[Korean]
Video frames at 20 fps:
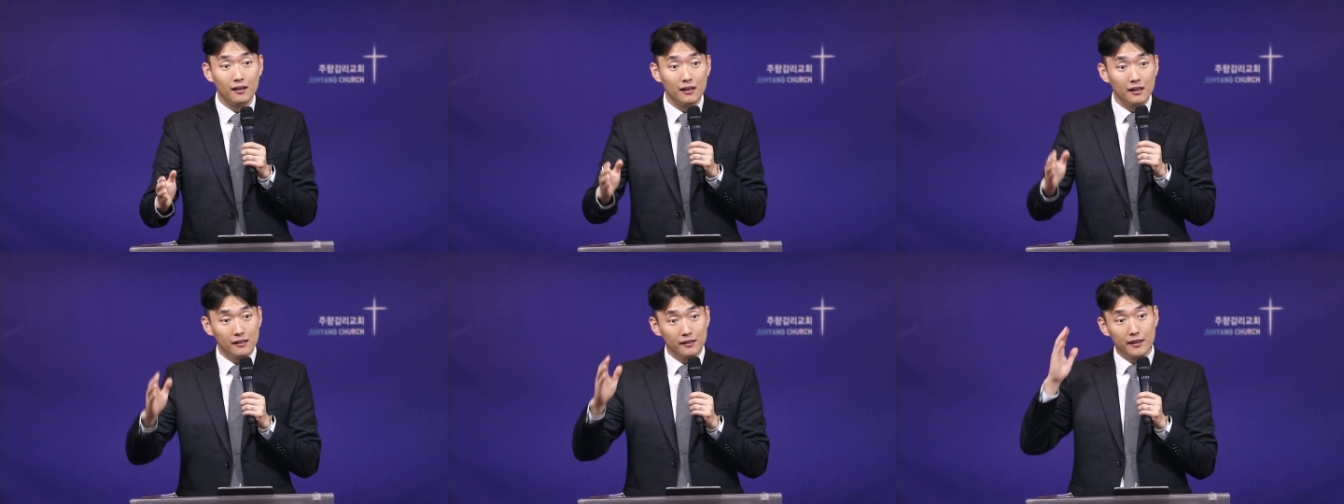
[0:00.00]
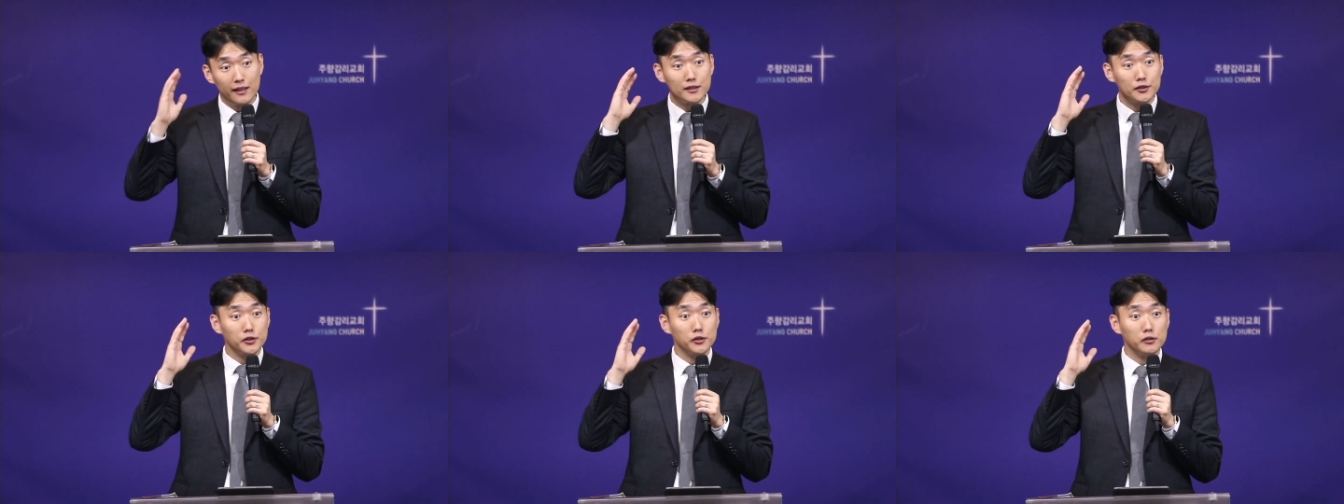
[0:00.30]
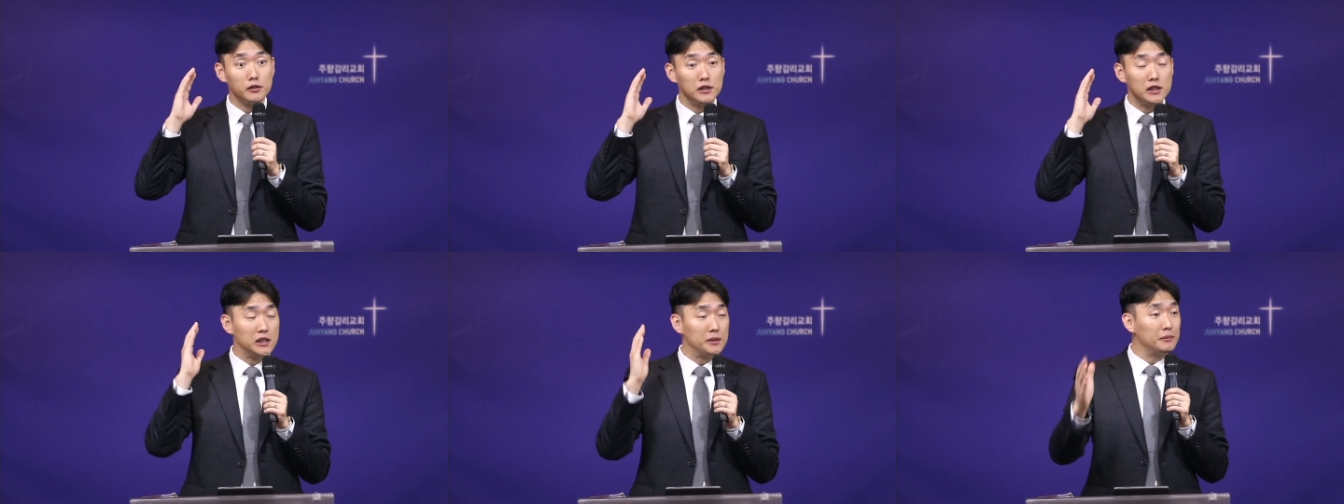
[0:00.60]

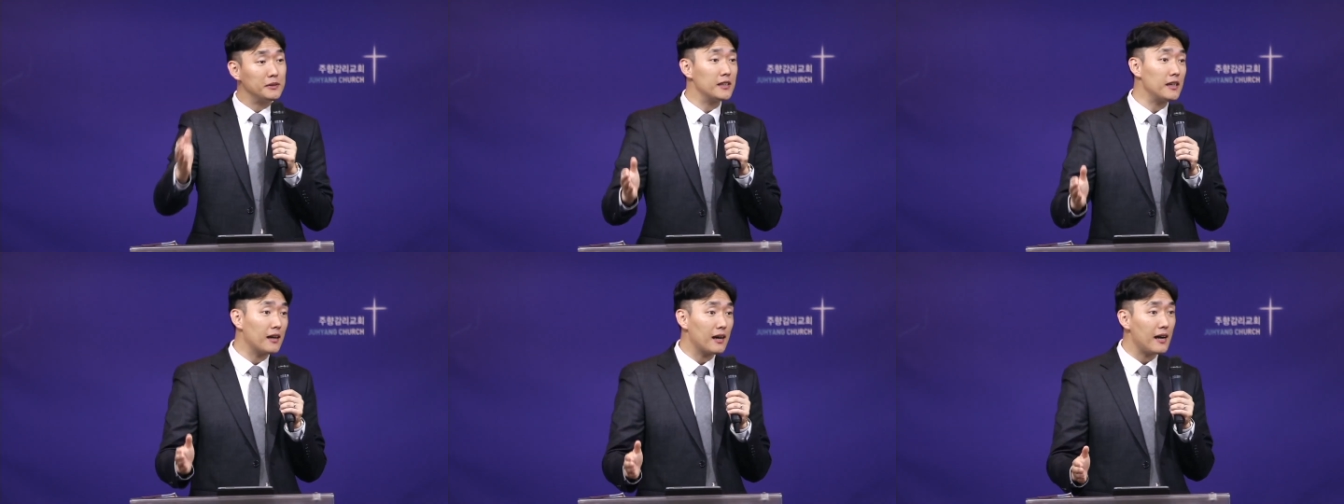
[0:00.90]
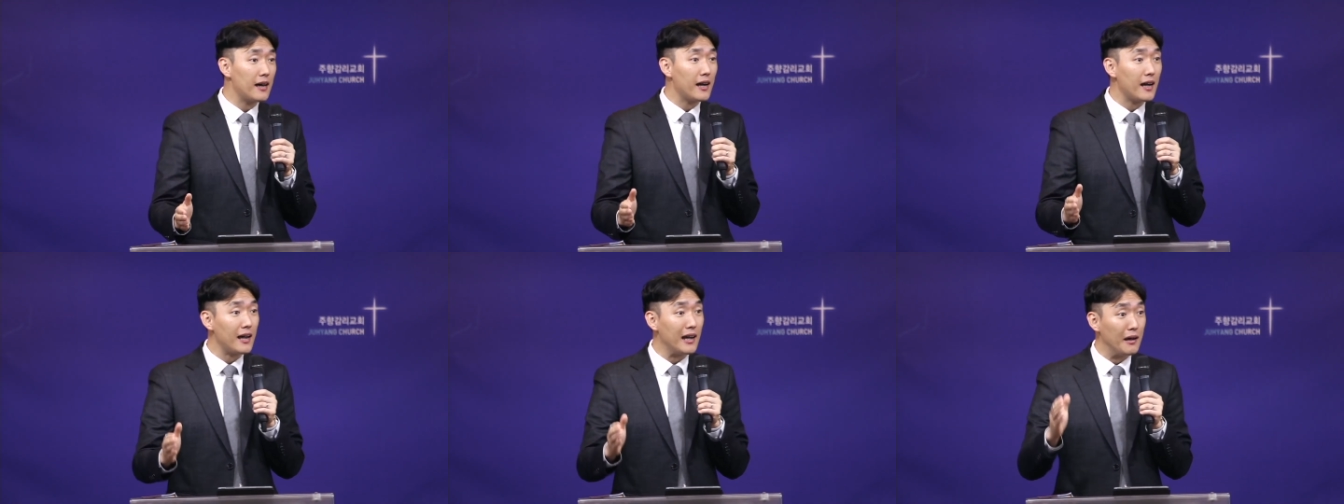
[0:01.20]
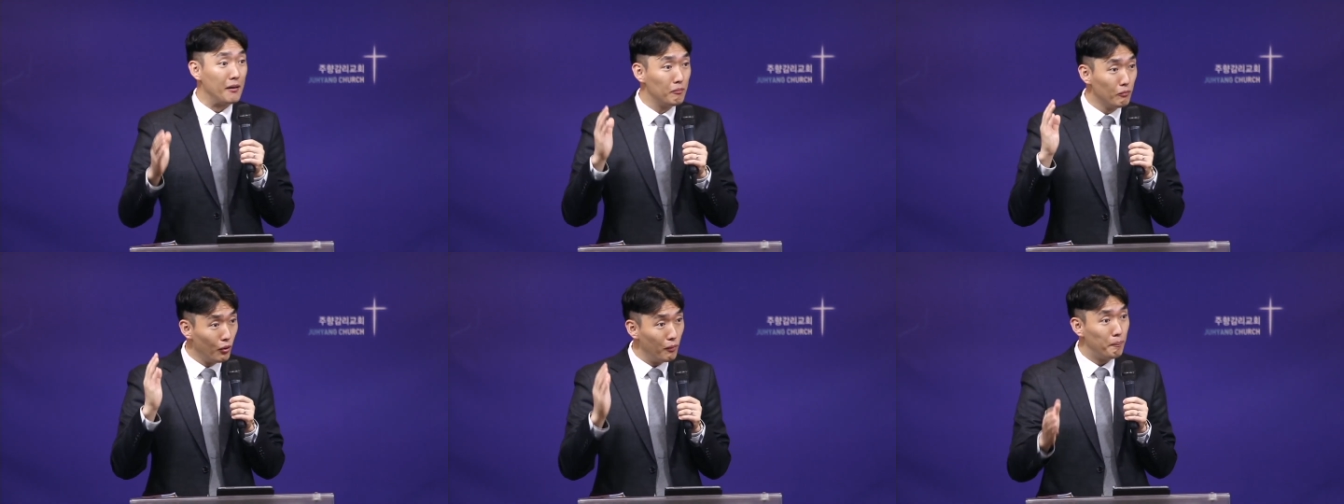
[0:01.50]
예수를 십자가에
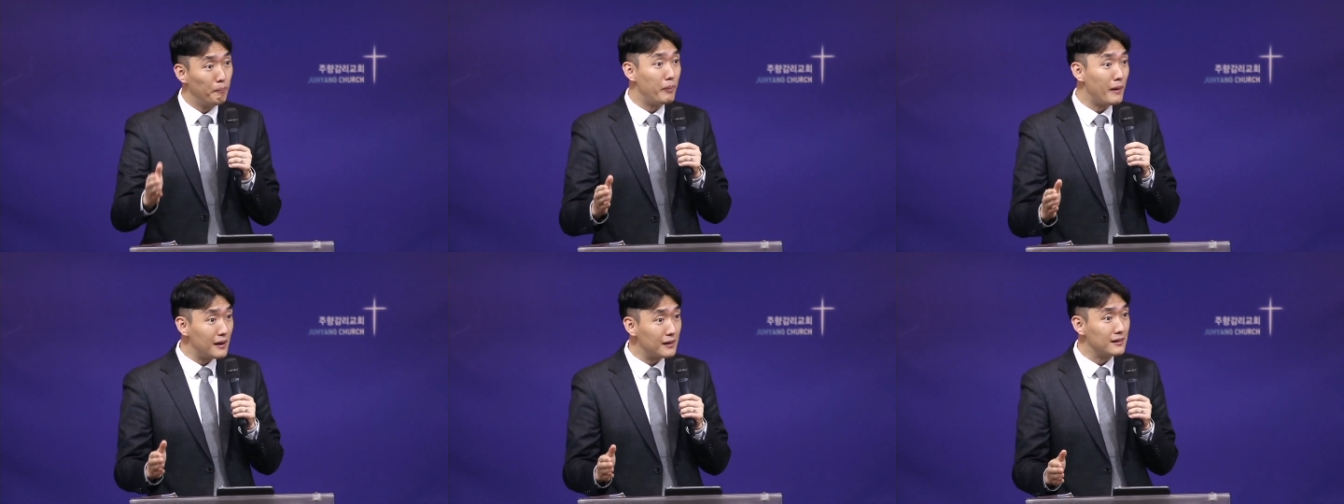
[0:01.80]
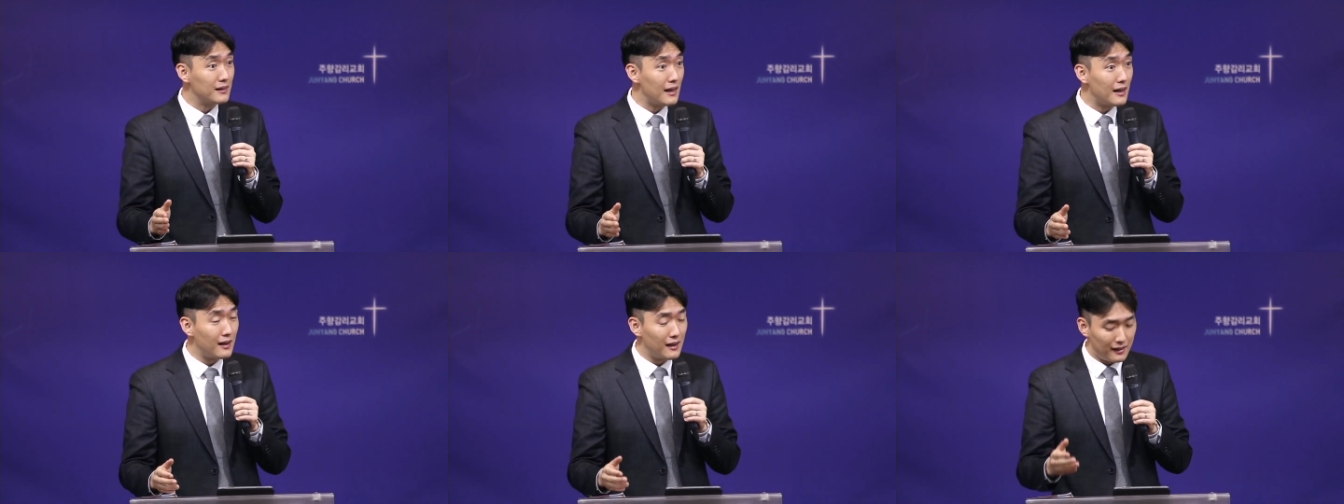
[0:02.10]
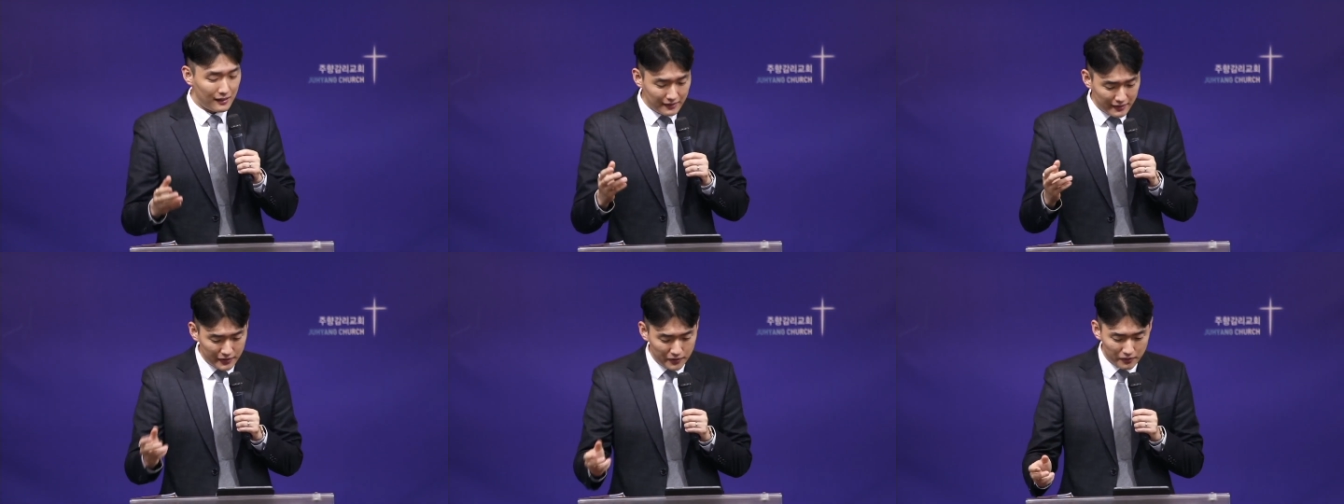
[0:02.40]
못
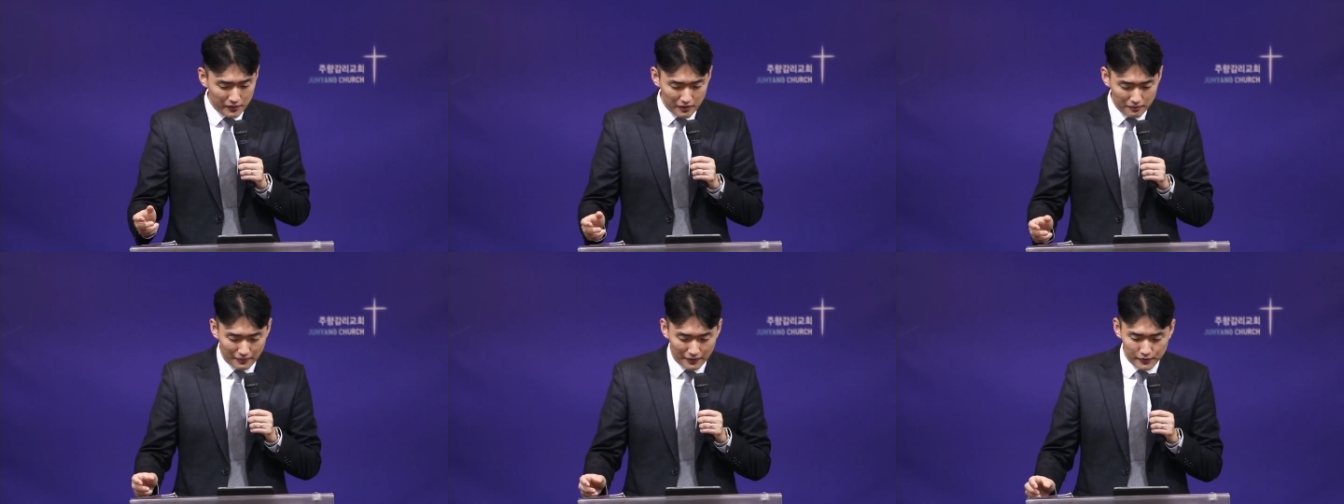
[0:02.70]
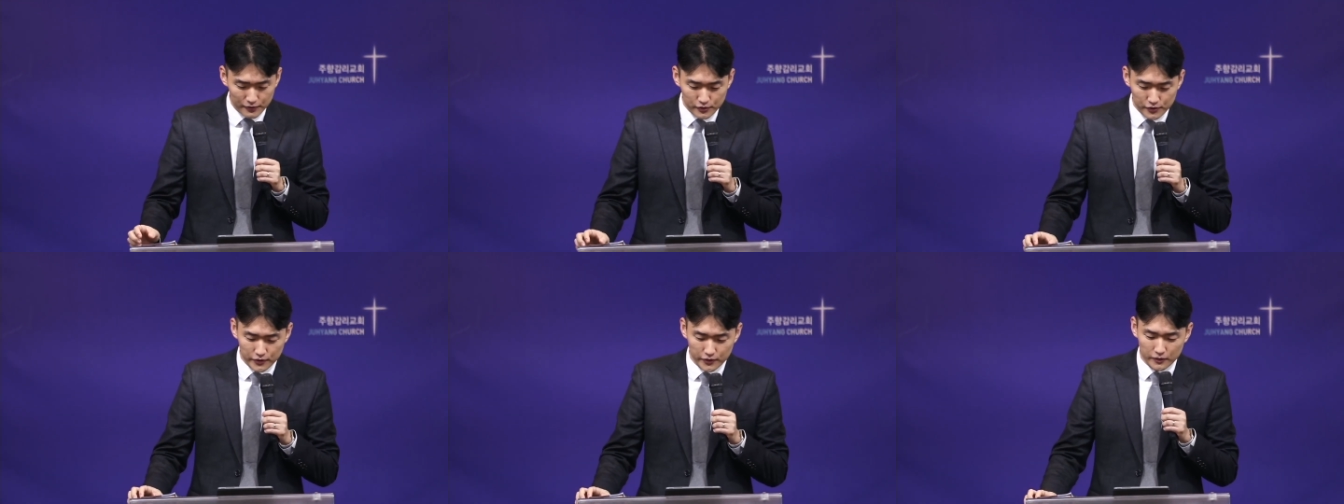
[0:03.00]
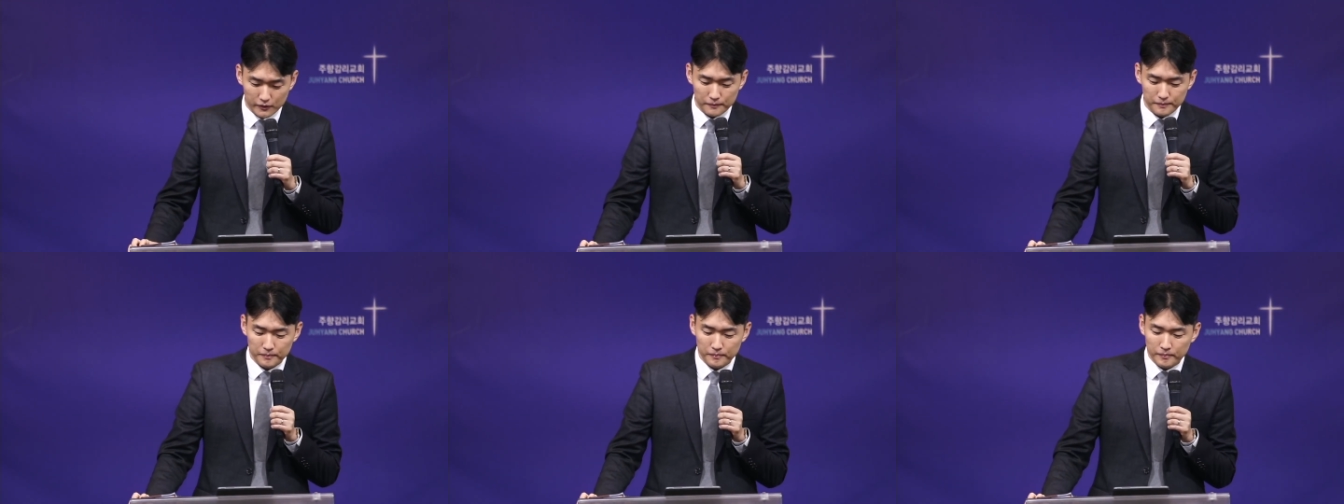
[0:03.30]
박으라. 이렇게 말이지요.